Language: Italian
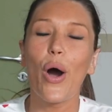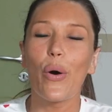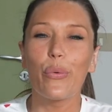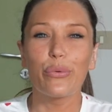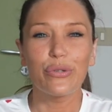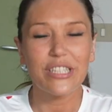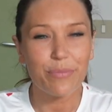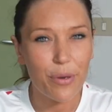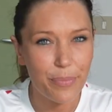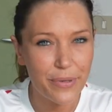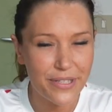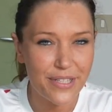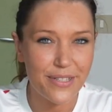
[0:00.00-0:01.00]
Un'ultima
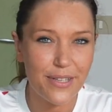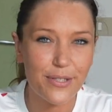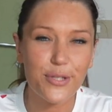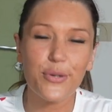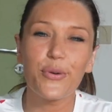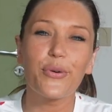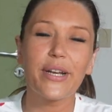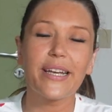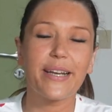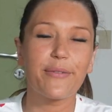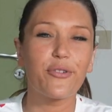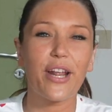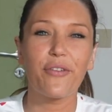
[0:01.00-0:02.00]
precisazione
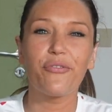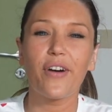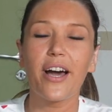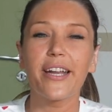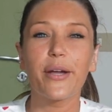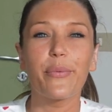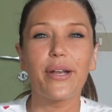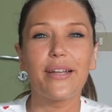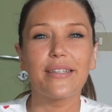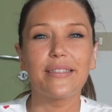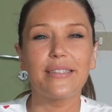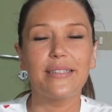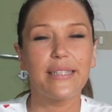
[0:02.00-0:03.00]
che vorrei fare è
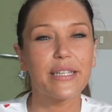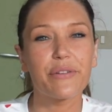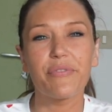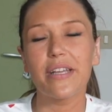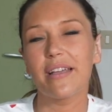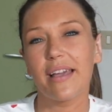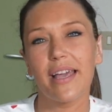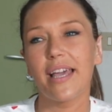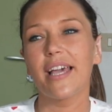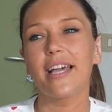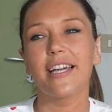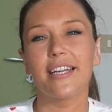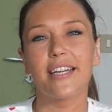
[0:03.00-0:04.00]
quella di dirvi
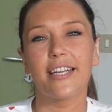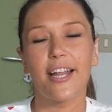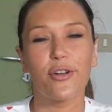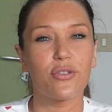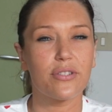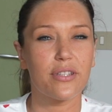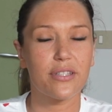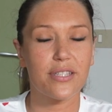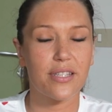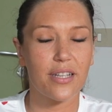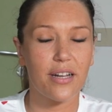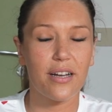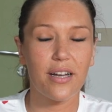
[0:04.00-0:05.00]
che eh, la
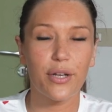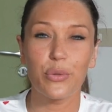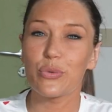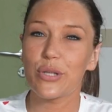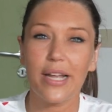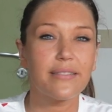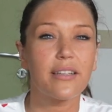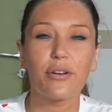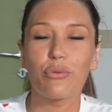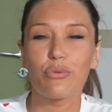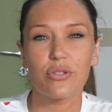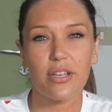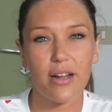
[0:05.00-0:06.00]
nostra newsletter
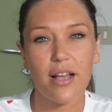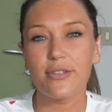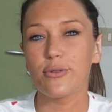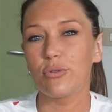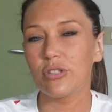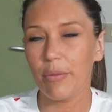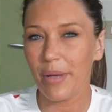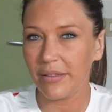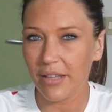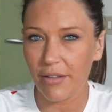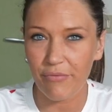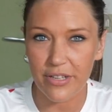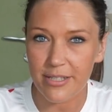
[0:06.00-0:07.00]
non sarà
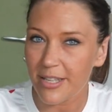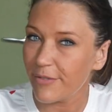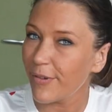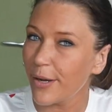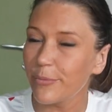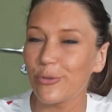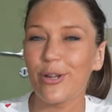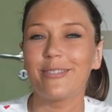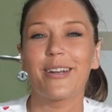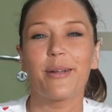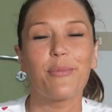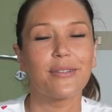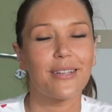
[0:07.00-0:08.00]
assolutamente invasiva, non
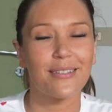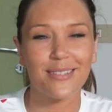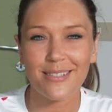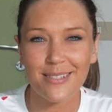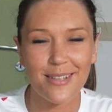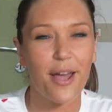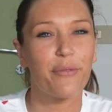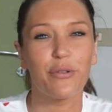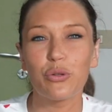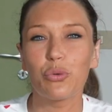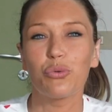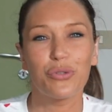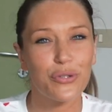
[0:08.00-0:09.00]
andremo a
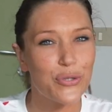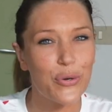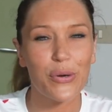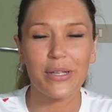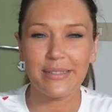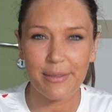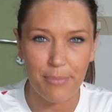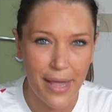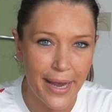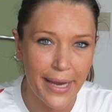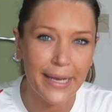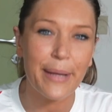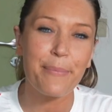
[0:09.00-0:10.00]
tartassarvi tutti i giorni di
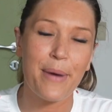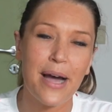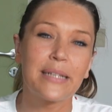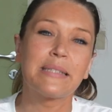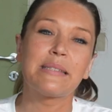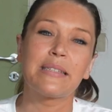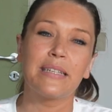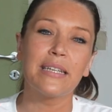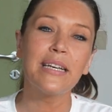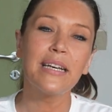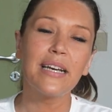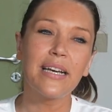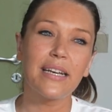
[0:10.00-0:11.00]
mail, ma
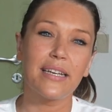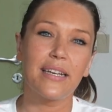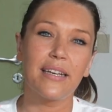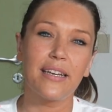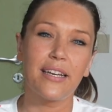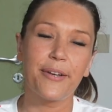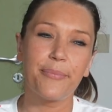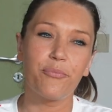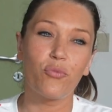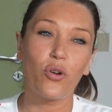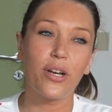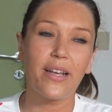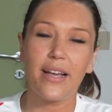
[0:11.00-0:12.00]
anzi eh,
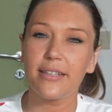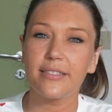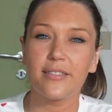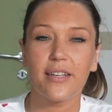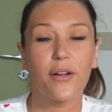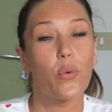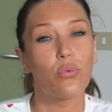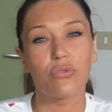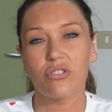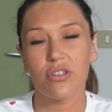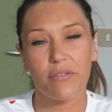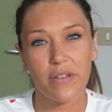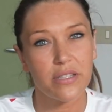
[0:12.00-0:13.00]
vuole essere un
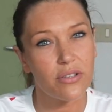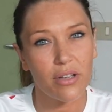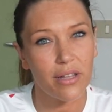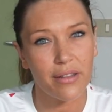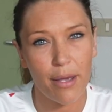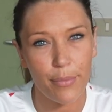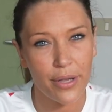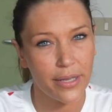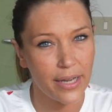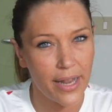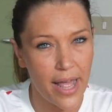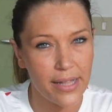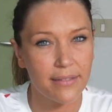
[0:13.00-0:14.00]
servizio che diamo al
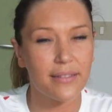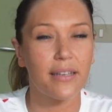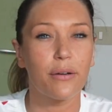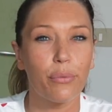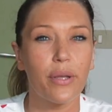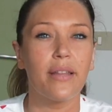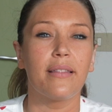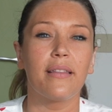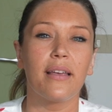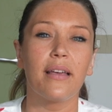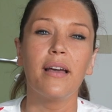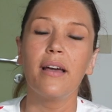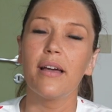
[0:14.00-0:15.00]
cliente,
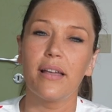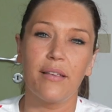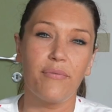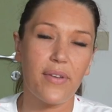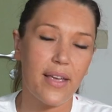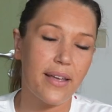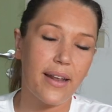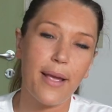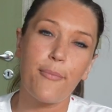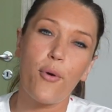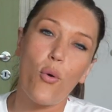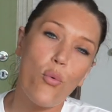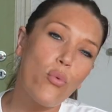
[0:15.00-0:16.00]
quindi
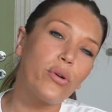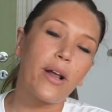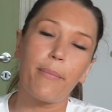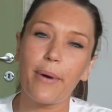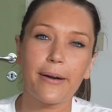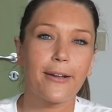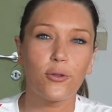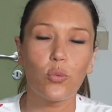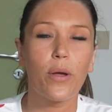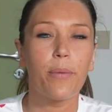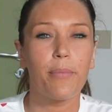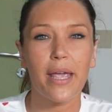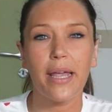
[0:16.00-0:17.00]
invieremo una barra
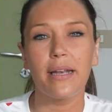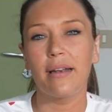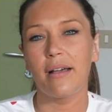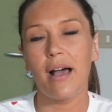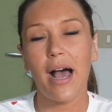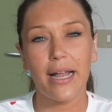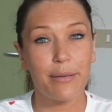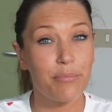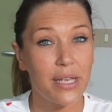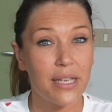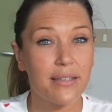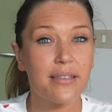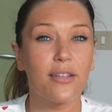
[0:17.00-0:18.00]
due mail al
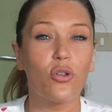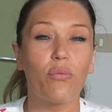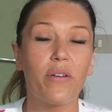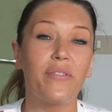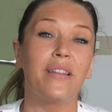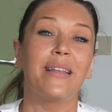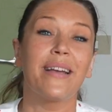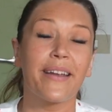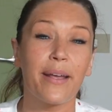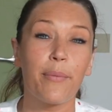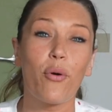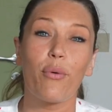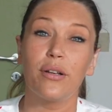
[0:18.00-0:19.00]
mese dove vi
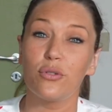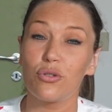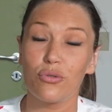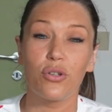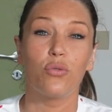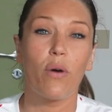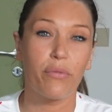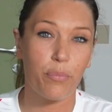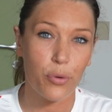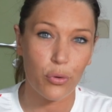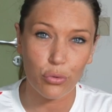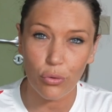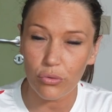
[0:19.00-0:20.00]
indicheremo quali sono i nuovi
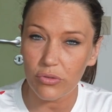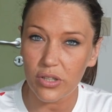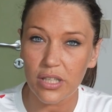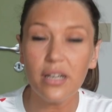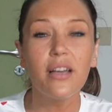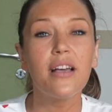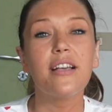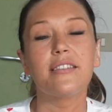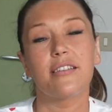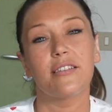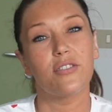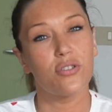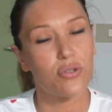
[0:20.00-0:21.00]
prodotti,
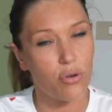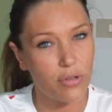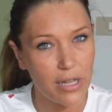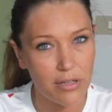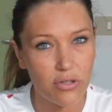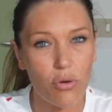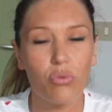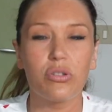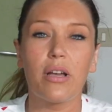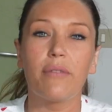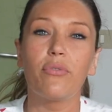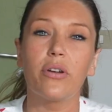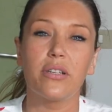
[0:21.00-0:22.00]
se ci sono degli
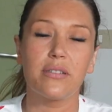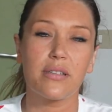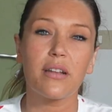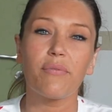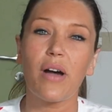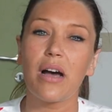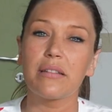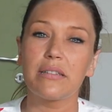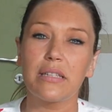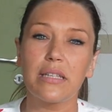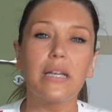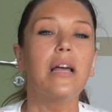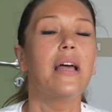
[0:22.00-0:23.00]
sconti a voi
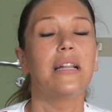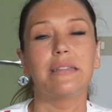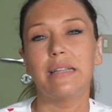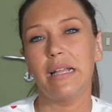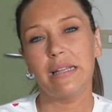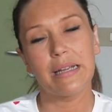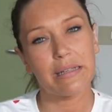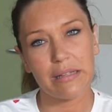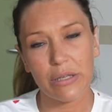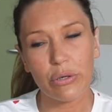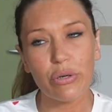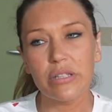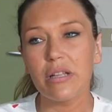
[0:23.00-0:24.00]
riservati, degli
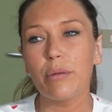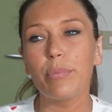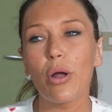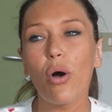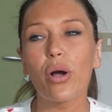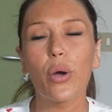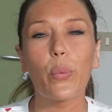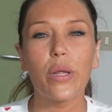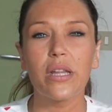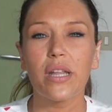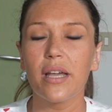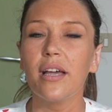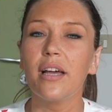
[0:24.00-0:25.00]
articoli del blog,
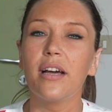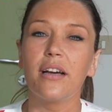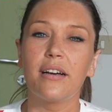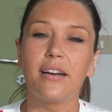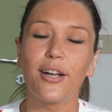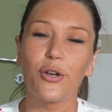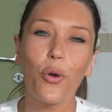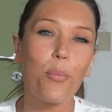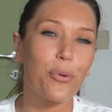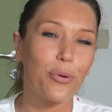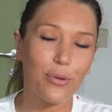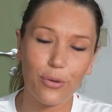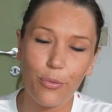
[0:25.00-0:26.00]
quindi eh, non
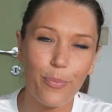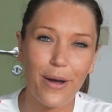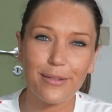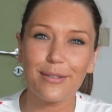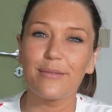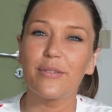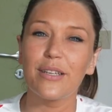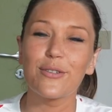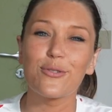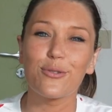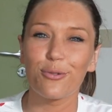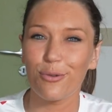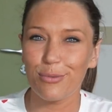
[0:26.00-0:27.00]
preoccupatevi
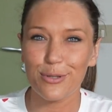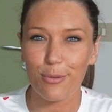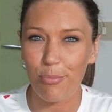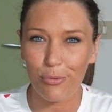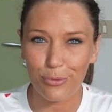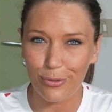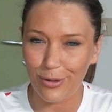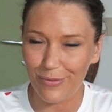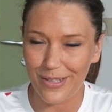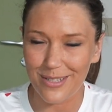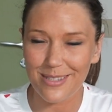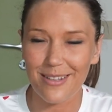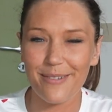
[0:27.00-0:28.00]
sotto questo punto di
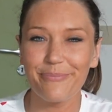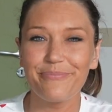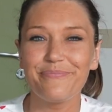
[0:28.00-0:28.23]
vista.